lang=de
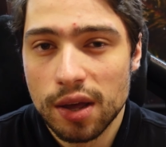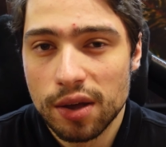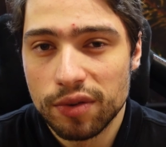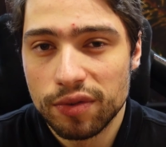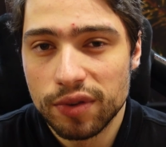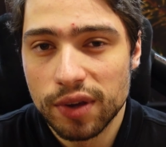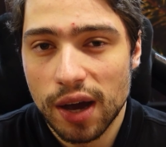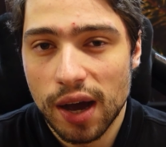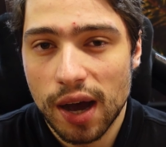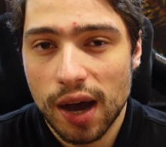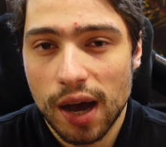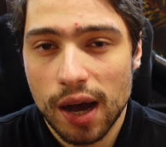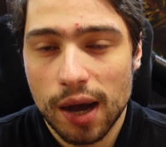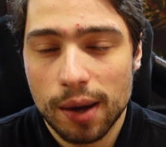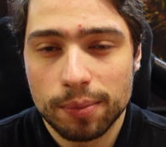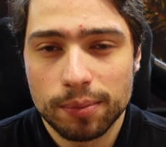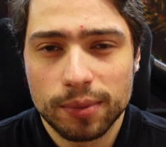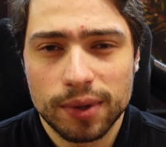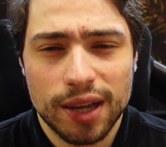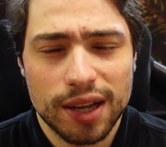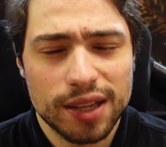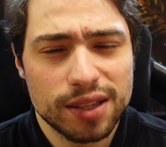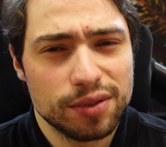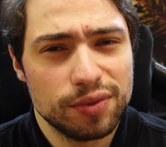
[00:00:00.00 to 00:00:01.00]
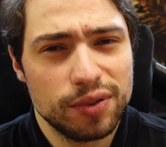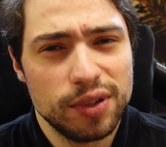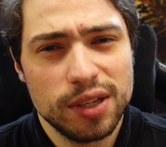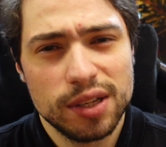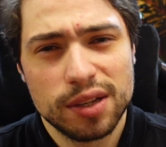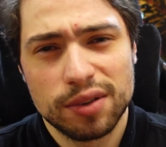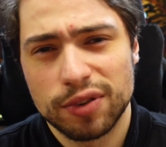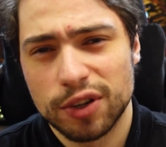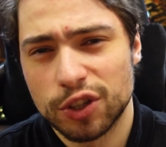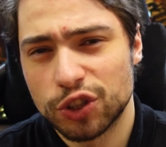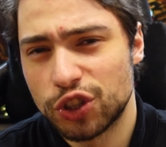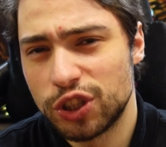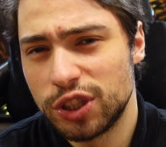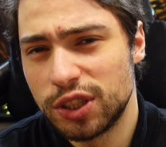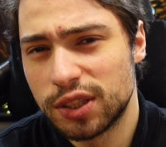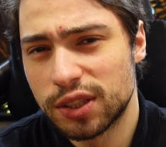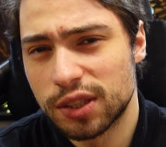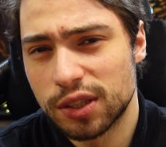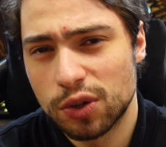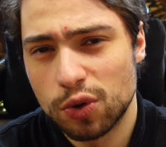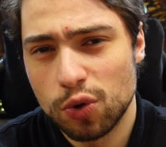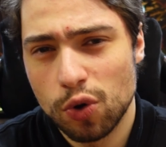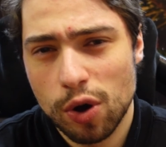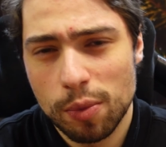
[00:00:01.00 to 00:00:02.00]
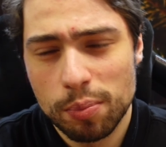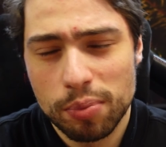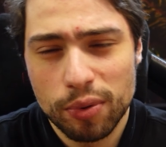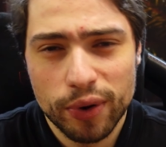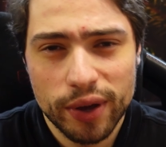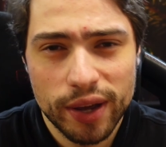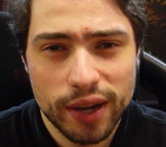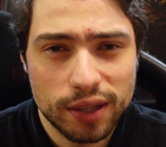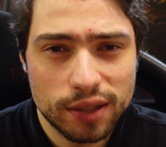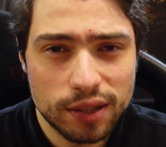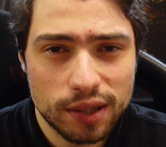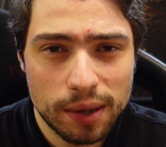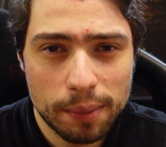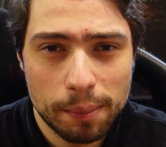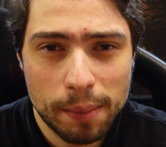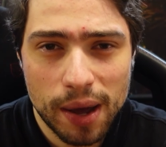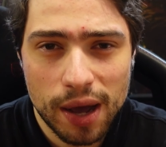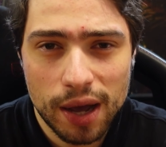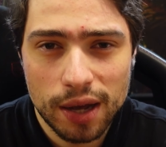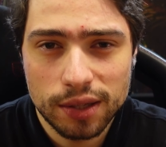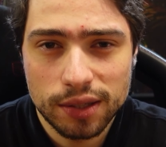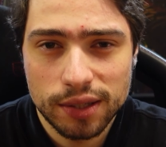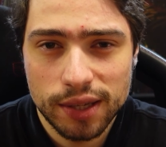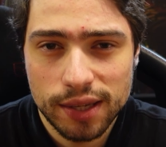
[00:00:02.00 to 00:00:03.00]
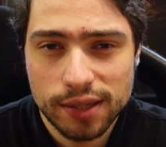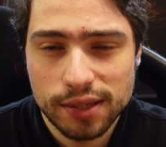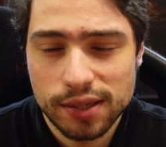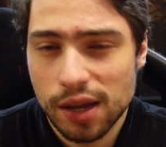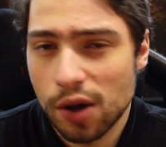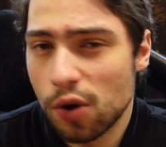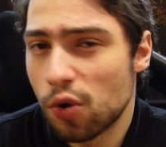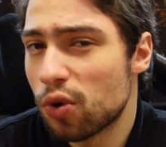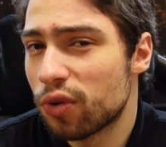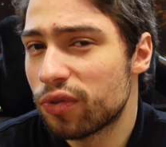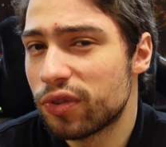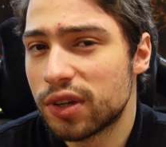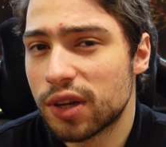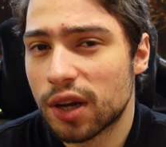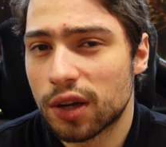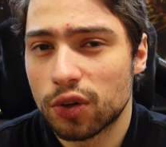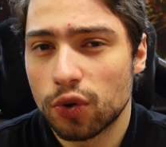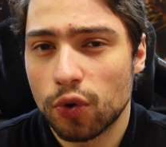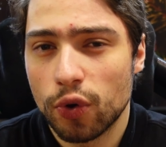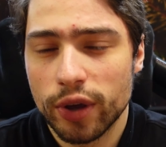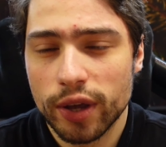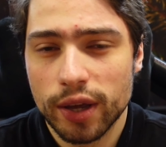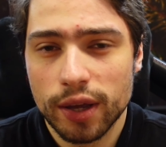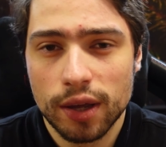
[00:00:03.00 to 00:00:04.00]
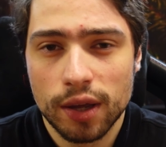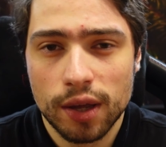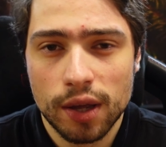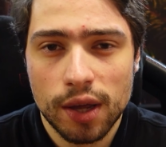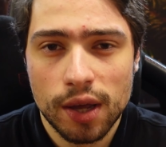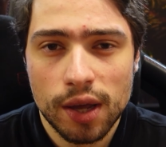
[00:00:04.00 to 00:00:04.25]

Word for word: Wir haben ganz viele verschiedene Core-Projekte gemacht, jetzt auch wieder neu.